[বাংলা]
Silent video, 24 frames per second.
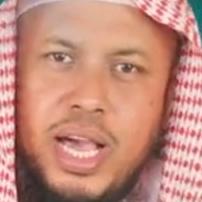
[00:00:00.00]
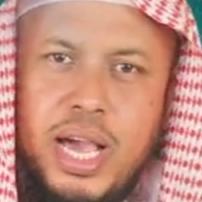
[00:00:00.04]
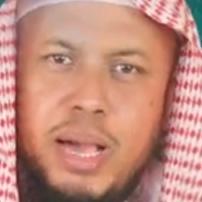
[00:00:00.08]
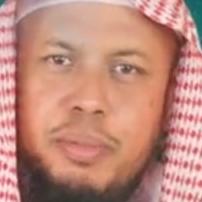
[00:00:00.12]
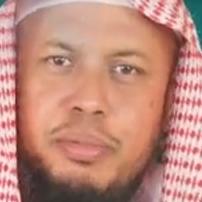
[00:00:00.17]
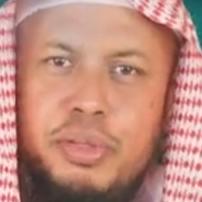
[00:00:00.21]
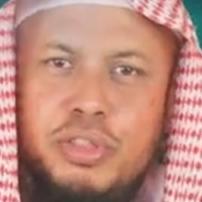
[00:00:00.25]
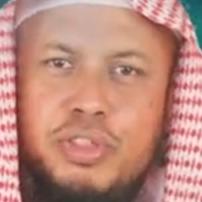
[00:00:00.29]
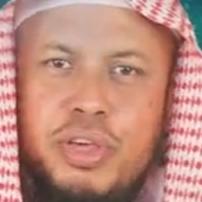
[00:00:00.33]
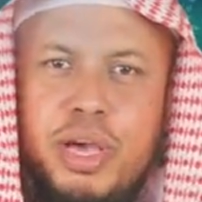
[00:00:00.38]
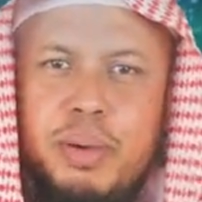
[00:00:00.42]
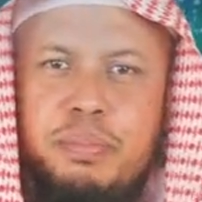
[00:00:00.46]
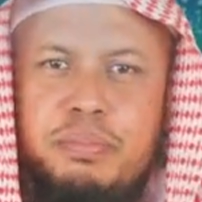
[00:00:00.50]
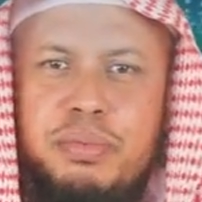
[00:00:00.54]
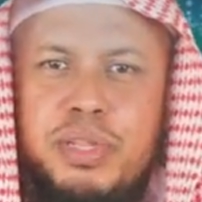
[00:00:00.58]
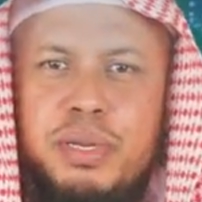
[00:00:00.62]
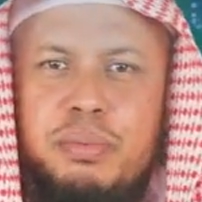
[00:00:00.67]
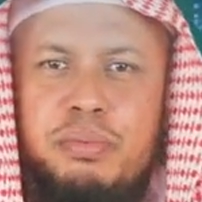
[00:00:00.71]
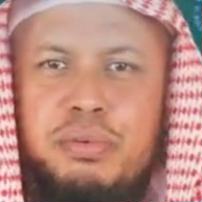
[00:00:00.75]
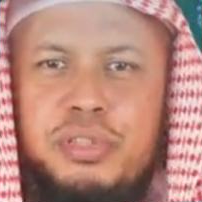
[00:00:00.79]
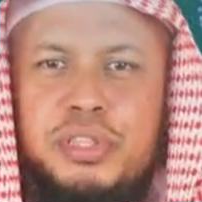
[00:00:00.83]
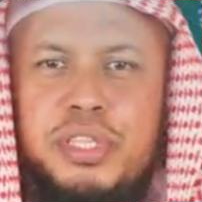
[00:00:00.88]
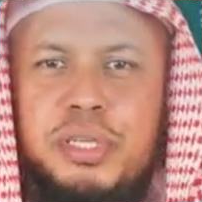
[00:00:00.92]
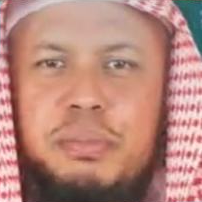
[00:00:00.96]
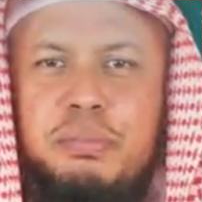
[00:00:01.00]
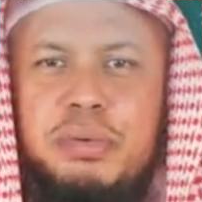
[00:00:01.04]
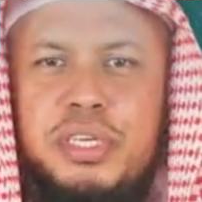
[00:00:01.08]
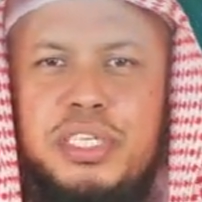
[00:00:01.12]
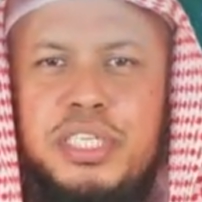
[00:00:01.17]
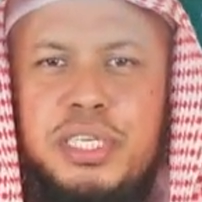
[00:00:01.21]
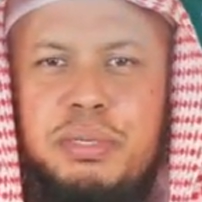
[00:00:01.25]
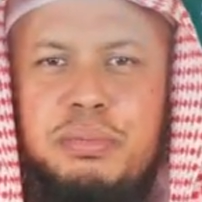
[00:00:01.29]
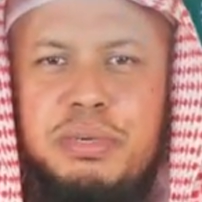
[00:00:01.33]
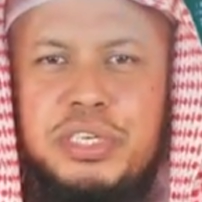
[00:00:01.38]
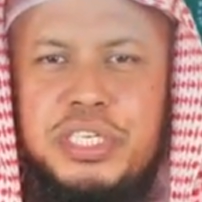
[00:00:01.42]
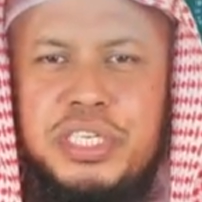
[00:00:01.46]
আমি তো আপনার প্রতি
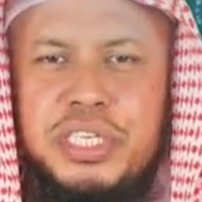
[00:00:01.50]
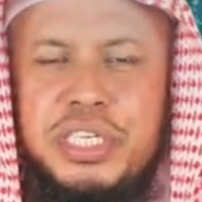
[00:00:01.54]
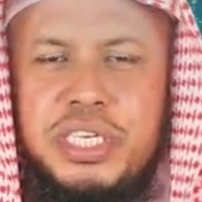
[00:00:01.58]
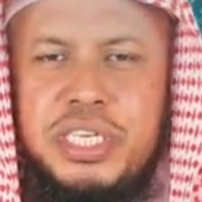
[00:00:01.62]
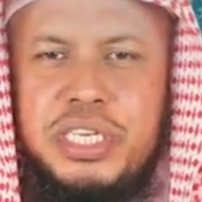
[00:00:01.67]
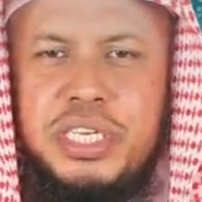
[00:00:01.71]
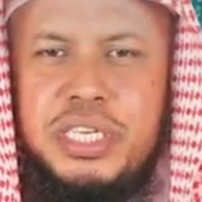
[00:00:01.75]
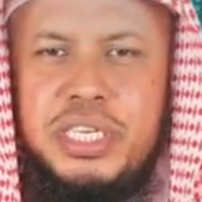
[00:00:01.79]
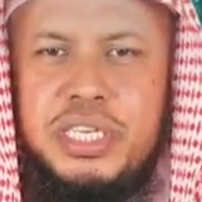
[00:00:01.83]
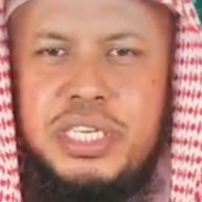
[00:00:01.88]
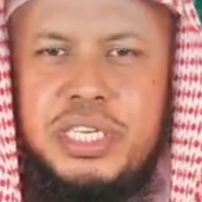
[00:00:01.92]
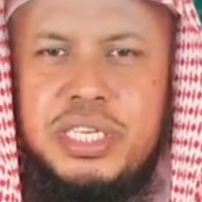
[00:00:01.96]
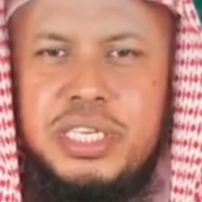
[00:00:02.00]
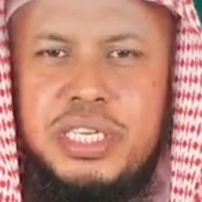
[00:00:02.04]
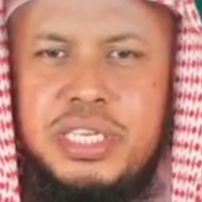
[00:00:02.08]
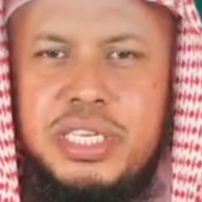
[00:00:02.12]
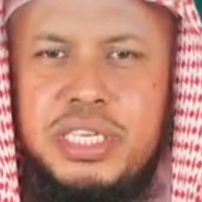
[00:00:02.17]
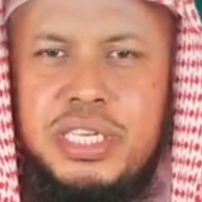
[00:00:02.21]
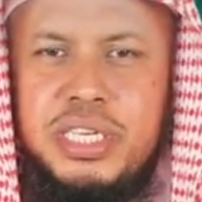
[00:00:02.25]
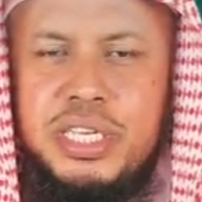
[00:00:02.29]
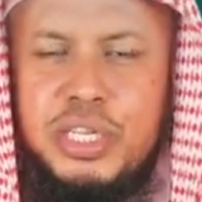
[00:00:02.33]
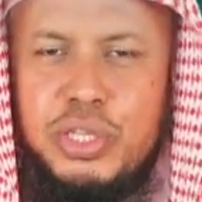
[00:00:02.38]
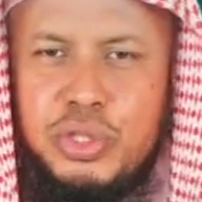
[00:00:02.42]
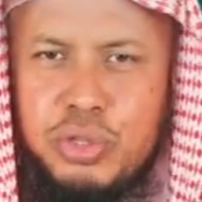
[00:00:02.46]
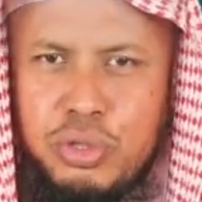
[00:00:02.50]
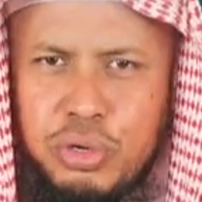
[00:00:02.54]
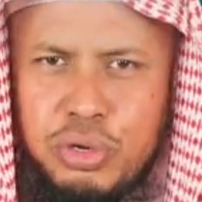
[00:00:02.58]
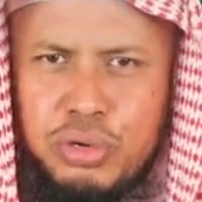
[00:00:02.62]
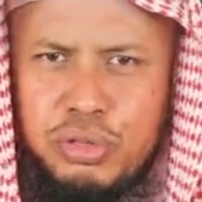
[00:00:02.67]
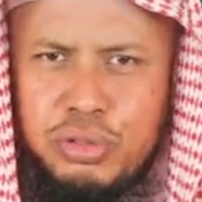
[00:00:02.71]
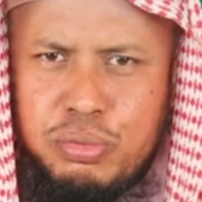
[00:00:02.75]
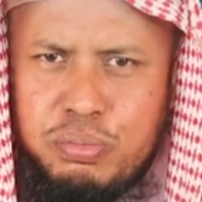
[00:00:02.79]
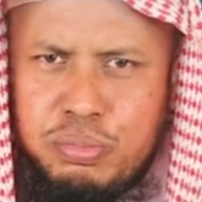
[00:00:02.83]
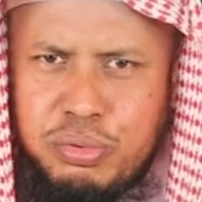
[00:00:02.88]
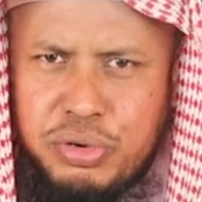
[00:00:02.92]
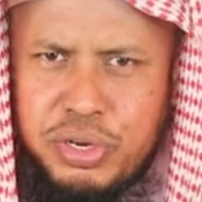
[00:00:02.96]
বেশি বেশি
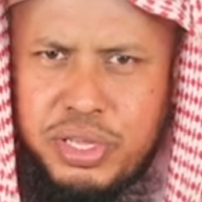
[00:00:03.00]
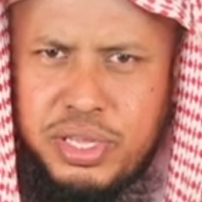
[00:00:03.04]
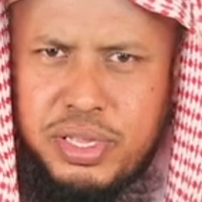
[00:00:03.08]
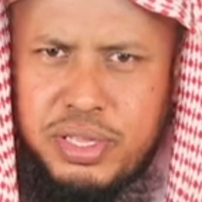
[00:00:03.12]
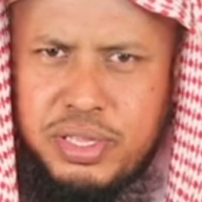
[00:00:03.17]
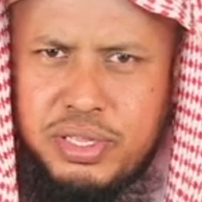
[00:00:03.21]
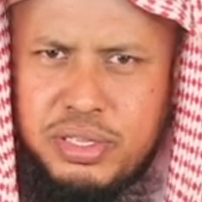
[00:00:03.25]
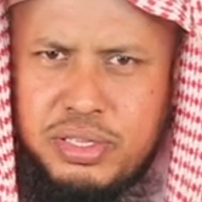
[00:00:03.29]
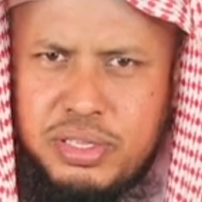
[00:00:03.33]
দরদ পড়ি